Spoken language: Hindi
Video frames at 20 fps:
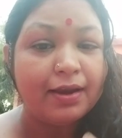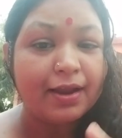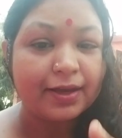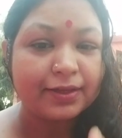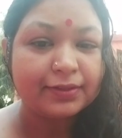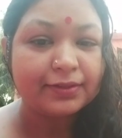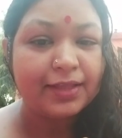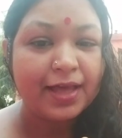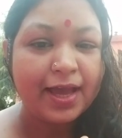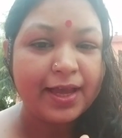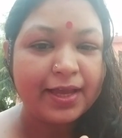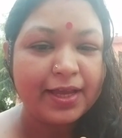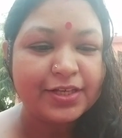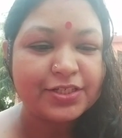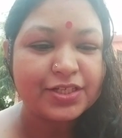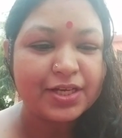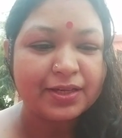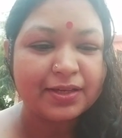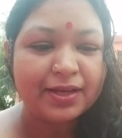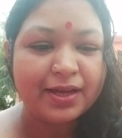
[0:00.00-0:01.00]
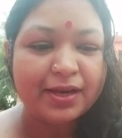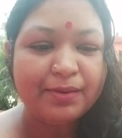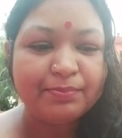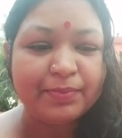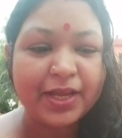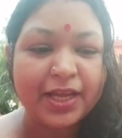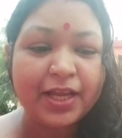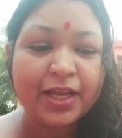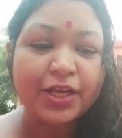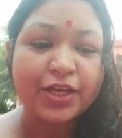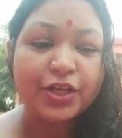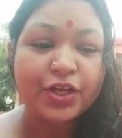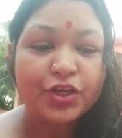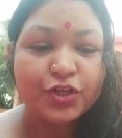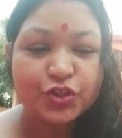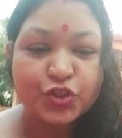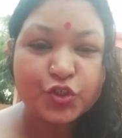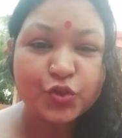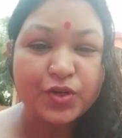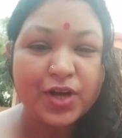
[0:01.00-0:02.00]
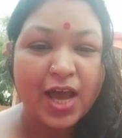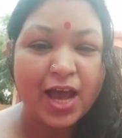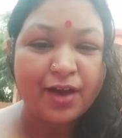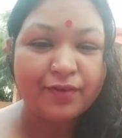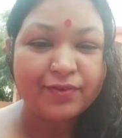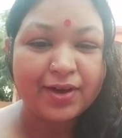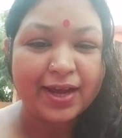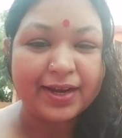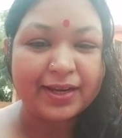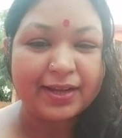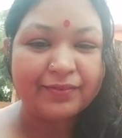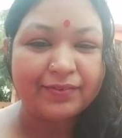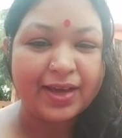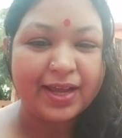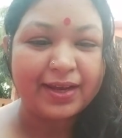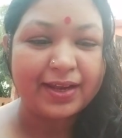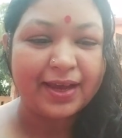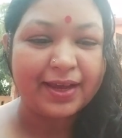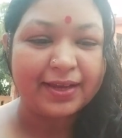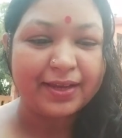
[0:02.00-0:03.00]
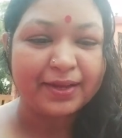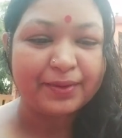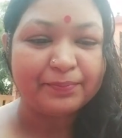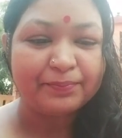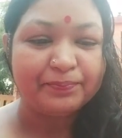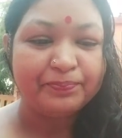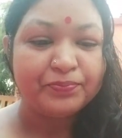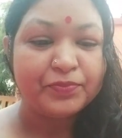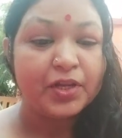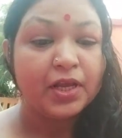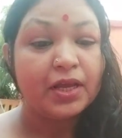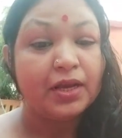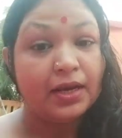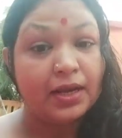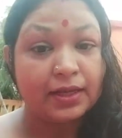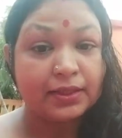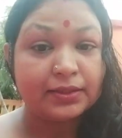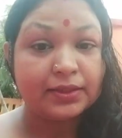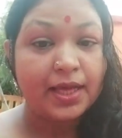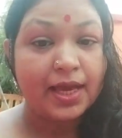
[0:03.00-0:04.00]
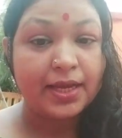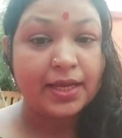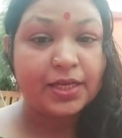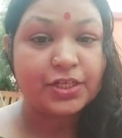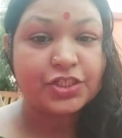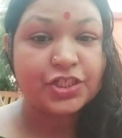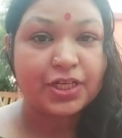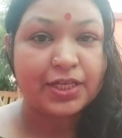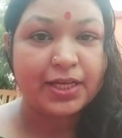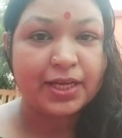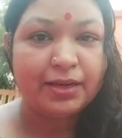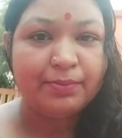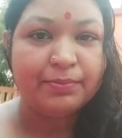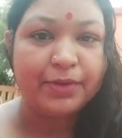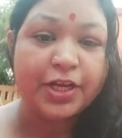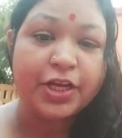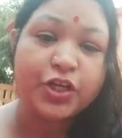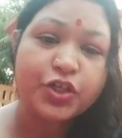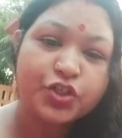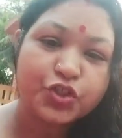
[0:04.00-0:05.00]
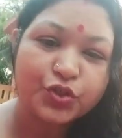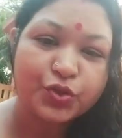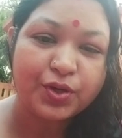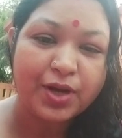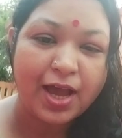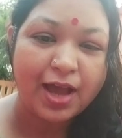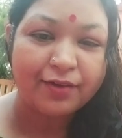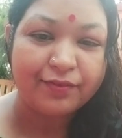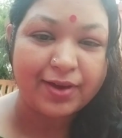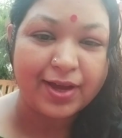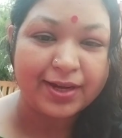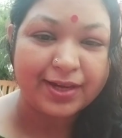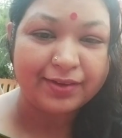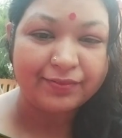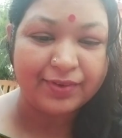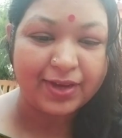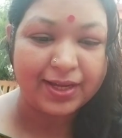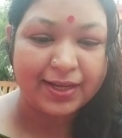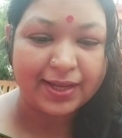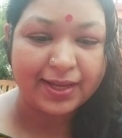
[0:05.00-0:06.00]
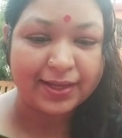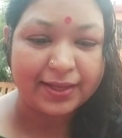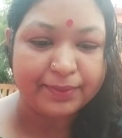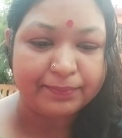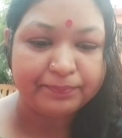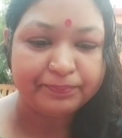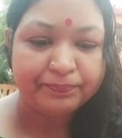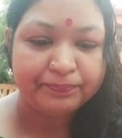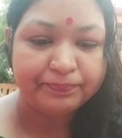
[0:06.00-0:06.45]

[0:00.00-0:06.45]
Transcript: लगता है जंगल में चुनाव आने वाला है लगता है जंगल में चुनाव आने वाला है